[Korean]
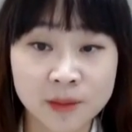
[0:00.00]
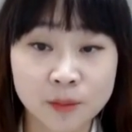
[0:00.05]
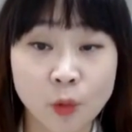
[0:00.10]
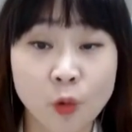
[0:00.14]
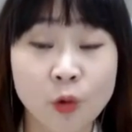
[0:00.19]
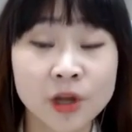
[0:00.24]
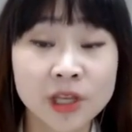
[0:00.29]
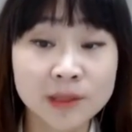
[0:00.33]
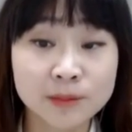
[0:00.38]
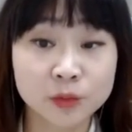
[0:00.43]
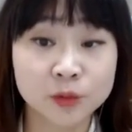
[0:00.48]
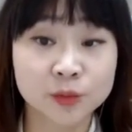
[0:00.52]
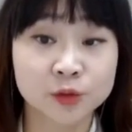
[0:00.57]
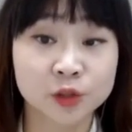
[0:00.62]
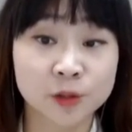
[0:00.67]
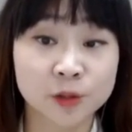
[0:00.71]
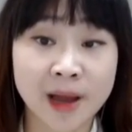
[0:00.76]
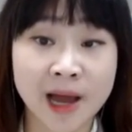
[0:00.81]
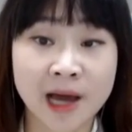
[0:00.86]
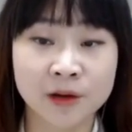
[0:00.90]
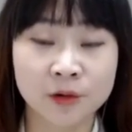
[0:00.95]
보이는
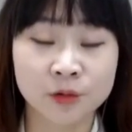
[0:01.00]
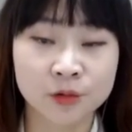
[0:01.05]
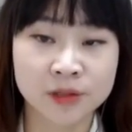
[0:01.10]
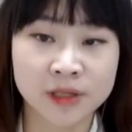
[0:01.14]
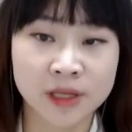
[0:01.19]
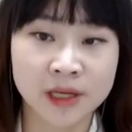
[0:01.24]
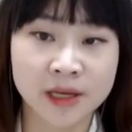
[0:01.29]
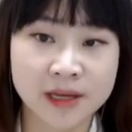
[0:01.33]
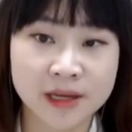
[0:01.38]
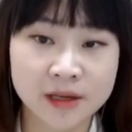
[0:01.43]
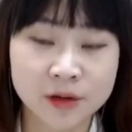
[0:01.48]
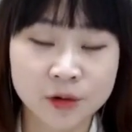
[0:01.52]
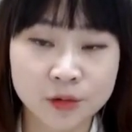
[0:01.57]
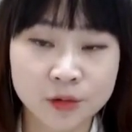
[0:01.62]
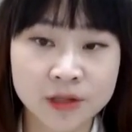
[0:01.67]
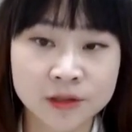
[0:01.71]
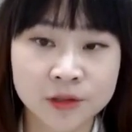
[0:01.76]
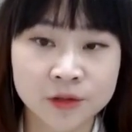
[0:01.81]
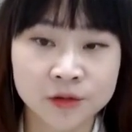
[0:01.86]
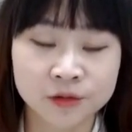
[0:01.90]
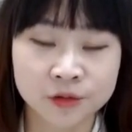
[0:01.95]
부분을 바로 이게
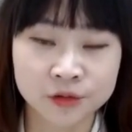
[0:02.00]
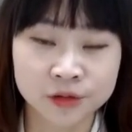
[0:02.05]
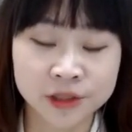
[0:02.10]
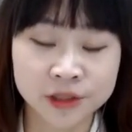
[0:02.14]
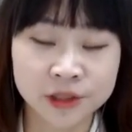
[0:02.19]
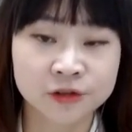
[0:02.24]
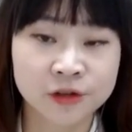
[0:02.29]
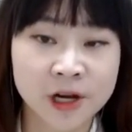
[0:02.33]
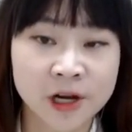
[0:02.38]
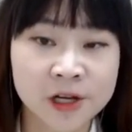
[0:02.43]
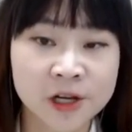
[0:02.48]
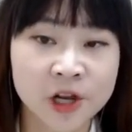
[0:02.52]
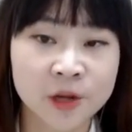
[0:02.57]
효과적으로 치유를